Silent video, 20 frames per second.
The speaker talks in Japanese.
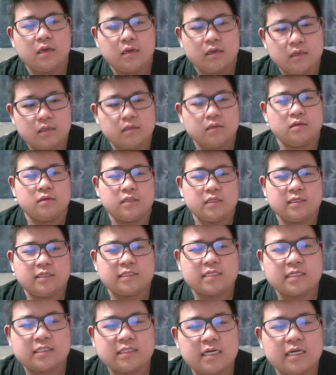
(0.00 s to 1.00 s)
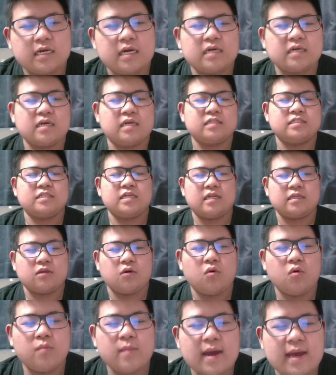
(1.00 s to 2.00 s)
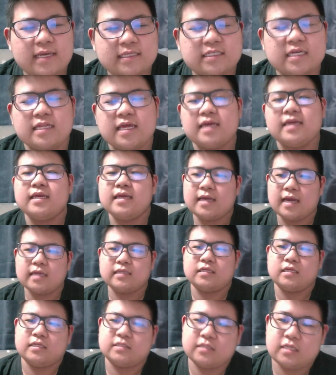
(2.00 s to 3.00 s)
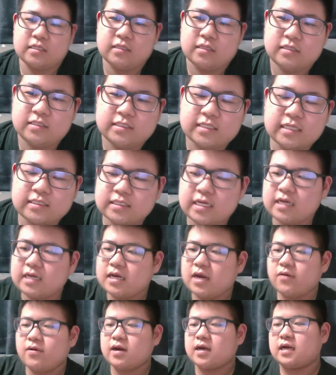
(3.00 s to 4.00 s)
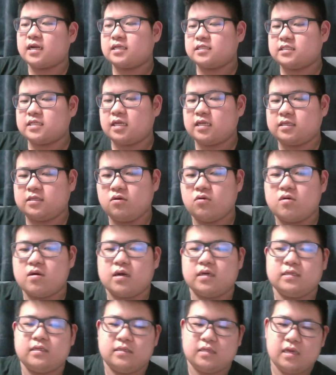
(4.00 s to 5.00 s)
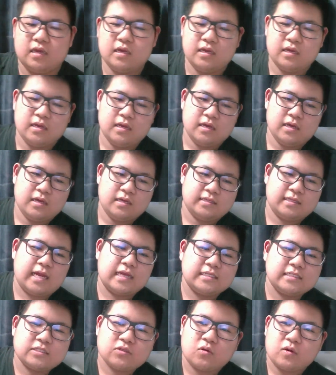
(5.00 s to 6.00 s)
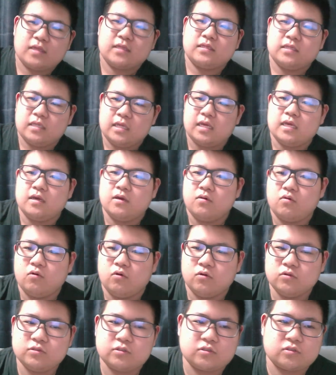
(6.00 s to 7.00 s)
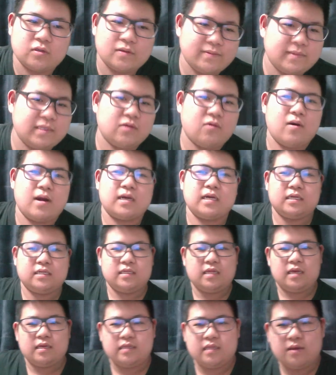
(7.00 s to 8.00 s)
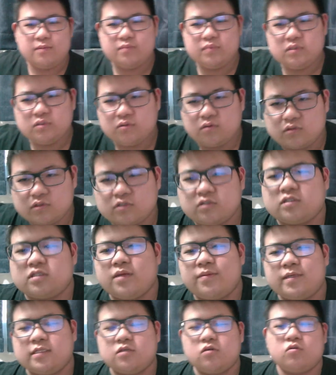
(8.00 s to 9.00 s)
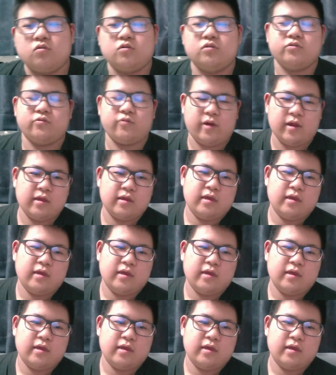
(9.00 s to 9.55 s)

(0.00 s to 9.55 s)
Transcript: うん。で、りさちゃん側からしたらって、お前じゃないんかいって話なんで、りさちゃん側からしたらってよくわかんないよね。何それってね。ほんと意味のわからないね、文を作ってますよ、この人は。